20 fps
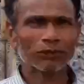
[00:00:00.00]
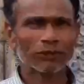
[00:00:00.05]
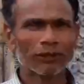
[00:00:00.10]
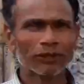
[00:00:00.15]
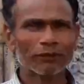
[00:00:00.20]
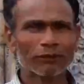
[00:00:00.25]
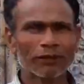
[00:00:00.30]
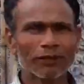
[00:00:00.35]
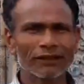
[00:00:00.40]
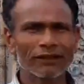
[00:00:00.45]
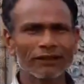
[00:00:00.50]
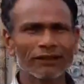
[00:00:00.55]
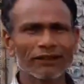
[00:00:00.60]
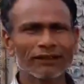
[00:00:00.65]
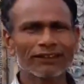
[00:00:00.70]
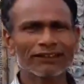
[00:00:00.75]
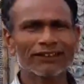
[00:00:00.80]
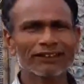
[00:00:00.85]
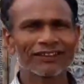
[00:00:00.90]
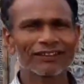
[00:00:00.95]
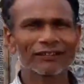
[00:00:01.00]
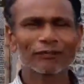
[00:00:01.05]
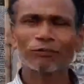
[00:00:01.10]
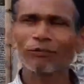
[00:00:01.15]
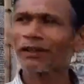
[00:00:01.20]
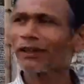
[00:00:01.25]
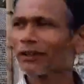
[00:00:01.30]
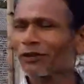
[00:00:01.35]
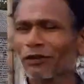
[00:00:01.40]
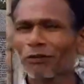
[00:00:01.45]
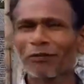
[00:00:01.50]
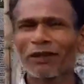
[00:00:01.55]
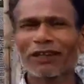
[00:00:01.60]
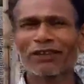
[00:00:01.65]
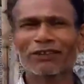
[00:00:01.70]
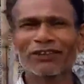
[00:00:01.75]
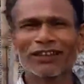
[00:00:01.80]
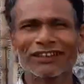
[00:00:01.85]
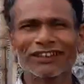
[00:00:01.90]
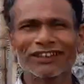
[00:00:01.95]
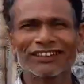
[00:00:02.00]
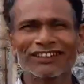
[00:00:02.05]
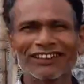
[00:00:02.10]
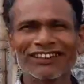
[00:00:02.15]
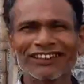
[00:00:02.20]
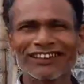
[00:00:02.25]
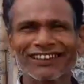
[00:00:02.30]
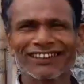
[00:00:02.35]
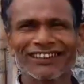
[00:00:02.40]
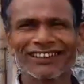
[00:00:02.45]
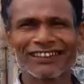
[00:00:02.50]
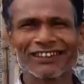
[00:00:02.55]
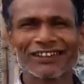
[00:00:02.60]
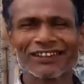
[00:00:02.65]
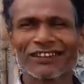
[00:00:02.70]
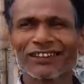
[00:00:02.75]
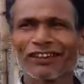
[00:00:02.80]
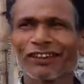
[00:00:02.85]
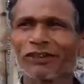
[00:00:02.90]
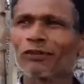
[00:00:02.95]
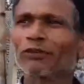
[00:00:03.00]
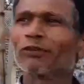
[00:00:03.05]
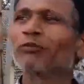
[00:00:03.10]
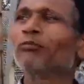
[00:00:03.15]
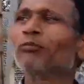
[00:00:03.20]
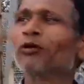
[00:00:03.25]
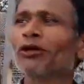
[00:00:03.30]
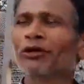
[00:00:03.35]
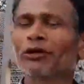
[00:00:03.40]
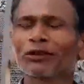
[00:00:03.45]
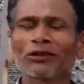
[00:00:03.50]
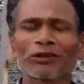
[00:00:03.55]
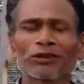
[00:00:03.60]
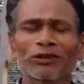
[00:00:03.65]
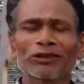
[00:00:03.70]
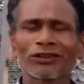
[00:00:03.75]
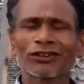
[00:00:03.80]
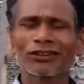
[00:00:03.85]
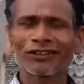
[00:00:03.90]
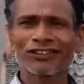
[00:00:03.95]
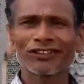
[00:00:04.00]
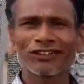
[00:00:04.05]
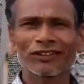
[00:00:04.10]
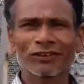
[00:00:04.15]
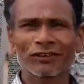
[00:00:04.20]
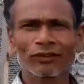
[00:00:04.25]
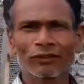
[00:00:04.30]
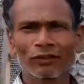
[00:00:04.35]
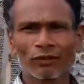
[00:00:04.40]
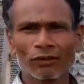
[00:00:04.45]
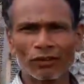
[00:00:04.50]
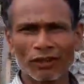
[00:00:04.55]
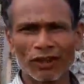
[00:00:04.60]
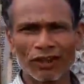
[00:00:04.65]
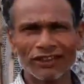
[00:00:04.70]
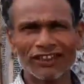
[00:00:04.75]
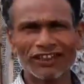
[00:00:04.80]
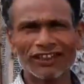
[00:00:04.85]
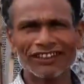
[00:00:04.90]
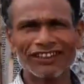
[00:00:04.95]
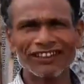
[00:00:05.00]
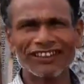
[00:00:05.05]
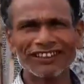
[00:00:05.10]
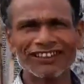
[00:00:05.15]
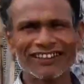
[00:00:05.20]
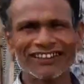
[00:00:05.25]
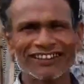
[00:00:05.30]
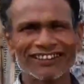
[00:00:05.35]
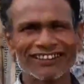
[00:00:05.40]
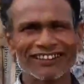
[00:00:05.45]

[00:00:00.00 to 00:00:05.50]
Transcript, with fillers: বোতলের বাড়ি মানে খুব ভালো লাগতেছে বহু দূর দূর লোক আসতেছে